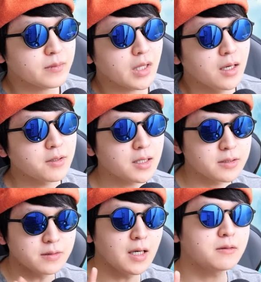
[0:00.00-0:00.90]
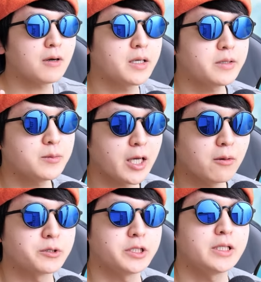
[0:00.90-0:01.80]
あの数学のカリキュラム
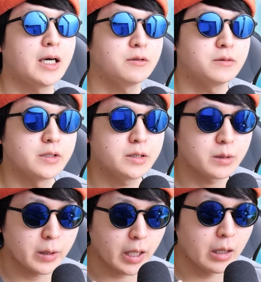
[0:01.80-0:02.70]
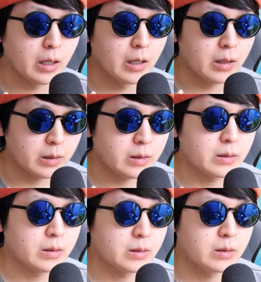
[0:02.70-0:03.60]
結構違うんですよねう
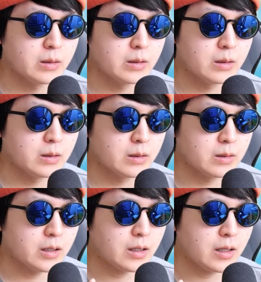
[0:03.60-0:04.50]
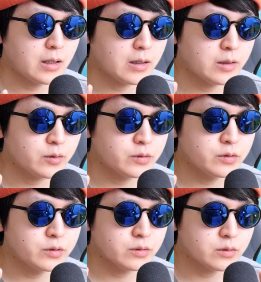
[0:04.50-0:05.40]
んだから、えっと、
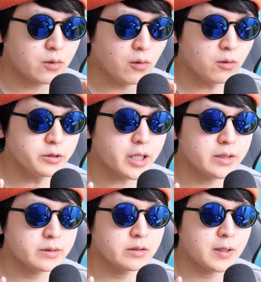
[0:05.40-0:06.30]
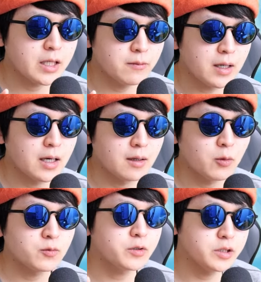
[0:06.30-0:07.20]
高校受験する場合は
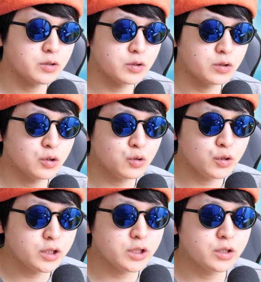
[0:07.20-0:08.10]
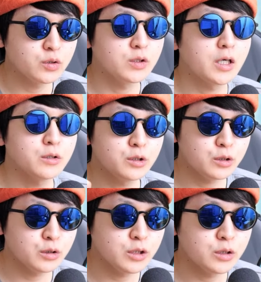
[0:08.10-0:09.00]
もう本当に中1数学
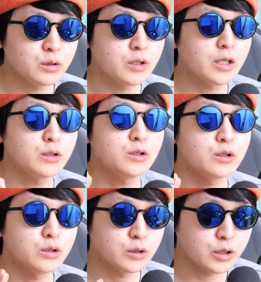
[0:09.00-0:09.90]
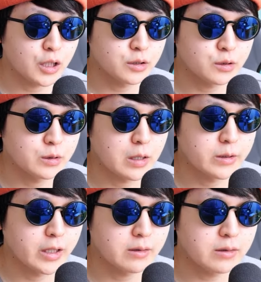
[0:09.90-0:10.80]
中2数学中3数
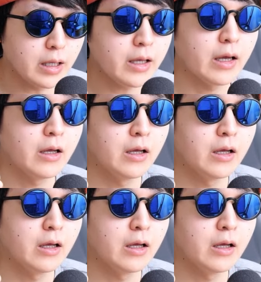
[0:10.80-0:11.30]
学やって